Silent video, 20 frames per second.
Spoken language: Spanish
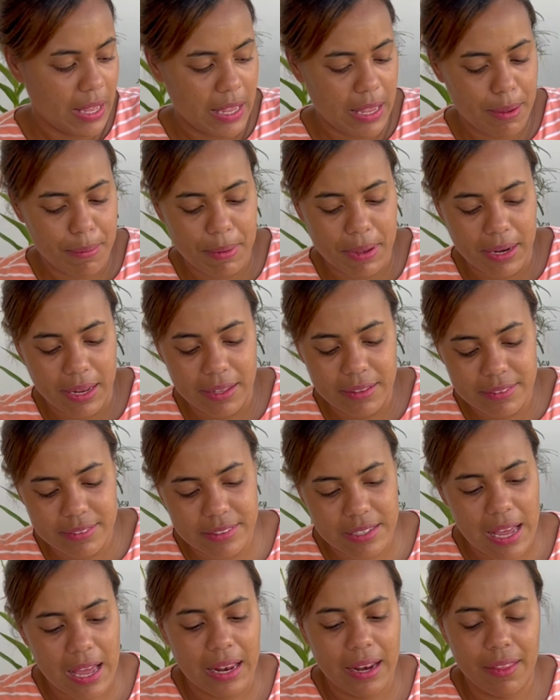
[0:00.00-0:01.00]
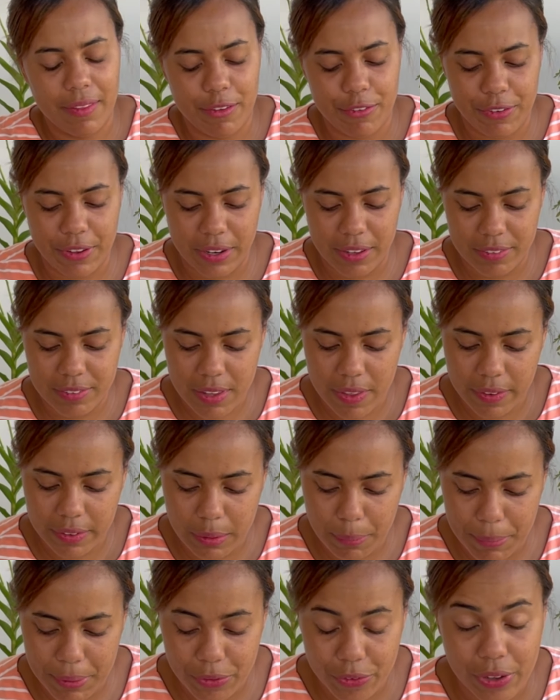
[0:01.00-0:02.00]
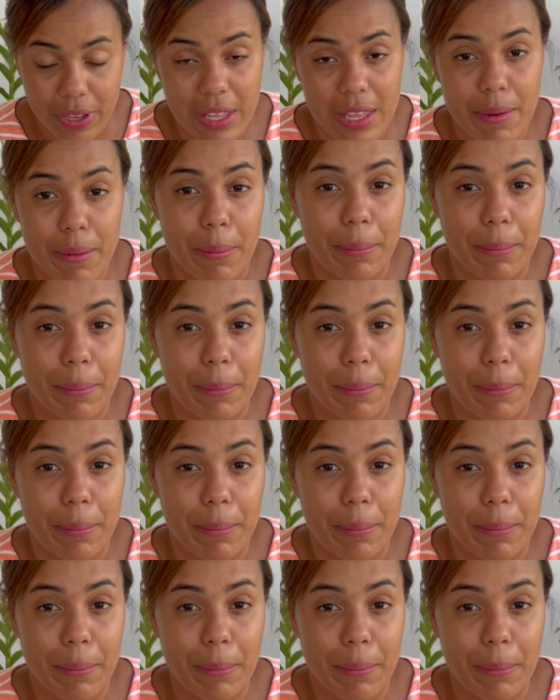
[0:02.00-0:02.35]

Y miren ya la diferencia de tamaño que lleva,